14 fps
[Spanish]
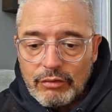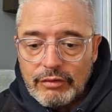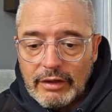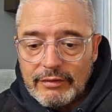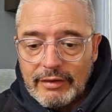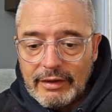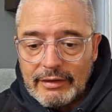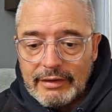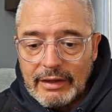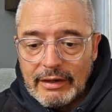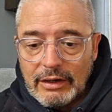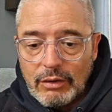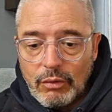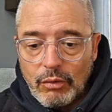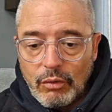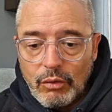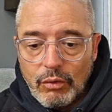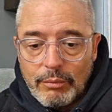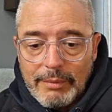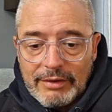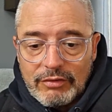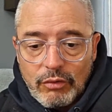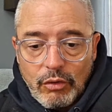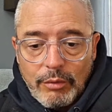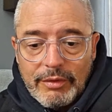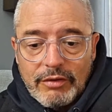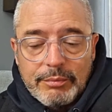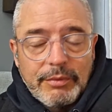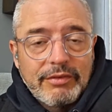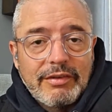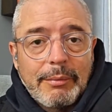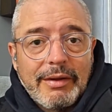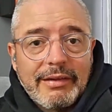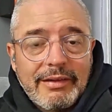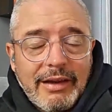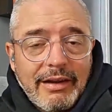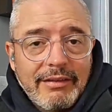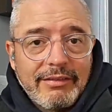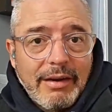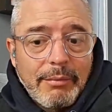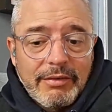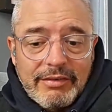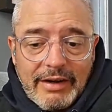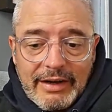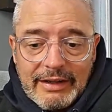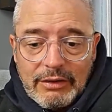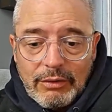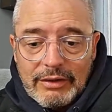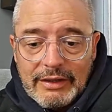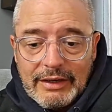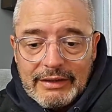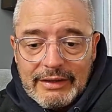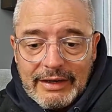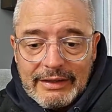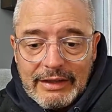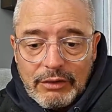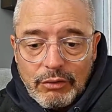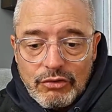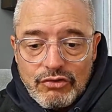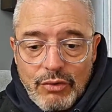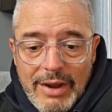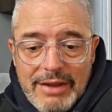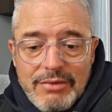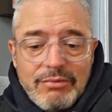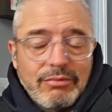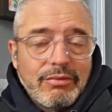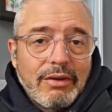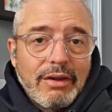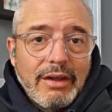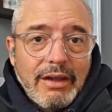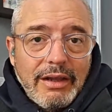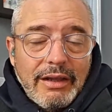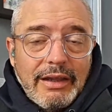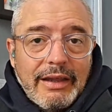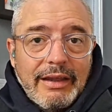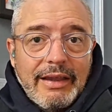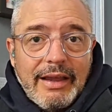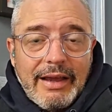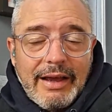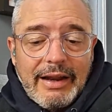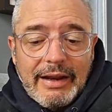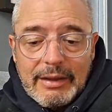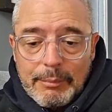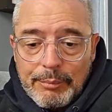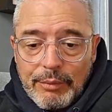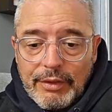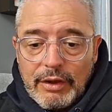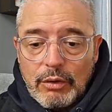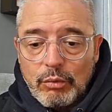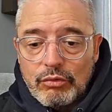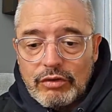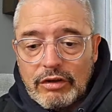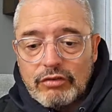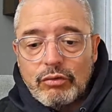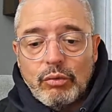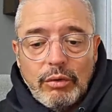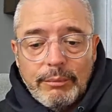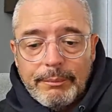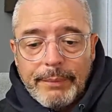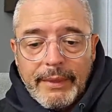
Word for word: es el técnico más joven. Después está Mantida Selvi, es argentino que tiene 38 años y que llega al equipo de Cruz Azul.